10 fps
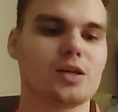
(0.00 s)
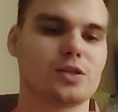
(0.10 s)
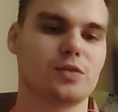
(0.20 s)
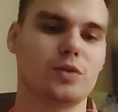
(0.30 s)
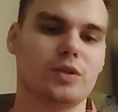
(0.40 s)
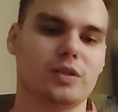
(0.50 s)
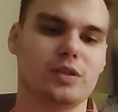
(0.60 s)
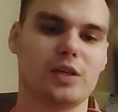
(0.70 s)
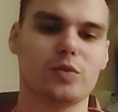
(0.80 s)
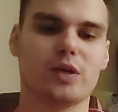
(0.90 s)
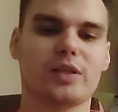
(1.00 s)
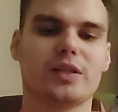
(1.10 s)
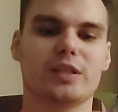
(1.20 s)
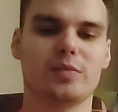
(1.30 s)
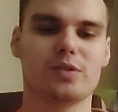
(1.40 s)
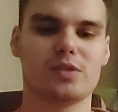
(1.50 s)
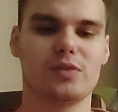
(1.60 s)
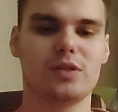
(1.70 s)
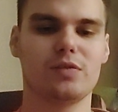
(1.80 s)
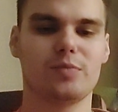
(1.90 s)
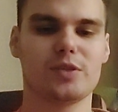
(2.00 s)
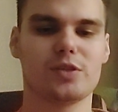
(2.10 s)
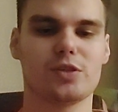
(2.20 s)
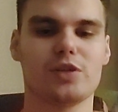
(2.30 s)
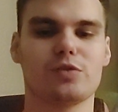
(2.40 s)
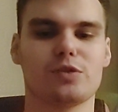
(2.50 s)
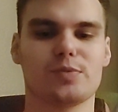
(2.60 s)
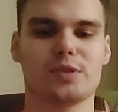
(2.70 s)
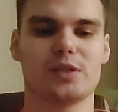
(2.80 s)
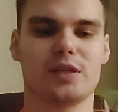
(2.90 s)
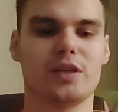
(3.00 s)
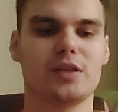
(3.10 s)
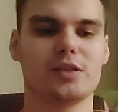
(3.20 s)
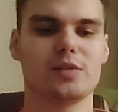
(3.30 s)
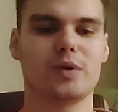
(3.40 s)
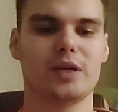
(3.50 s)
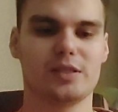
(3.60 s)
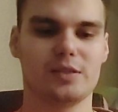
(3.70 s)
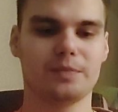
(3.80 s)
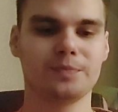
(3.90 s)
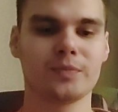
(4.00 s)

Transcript: животных не дают каких-либо сдвигов по снижению распространения этих болезней.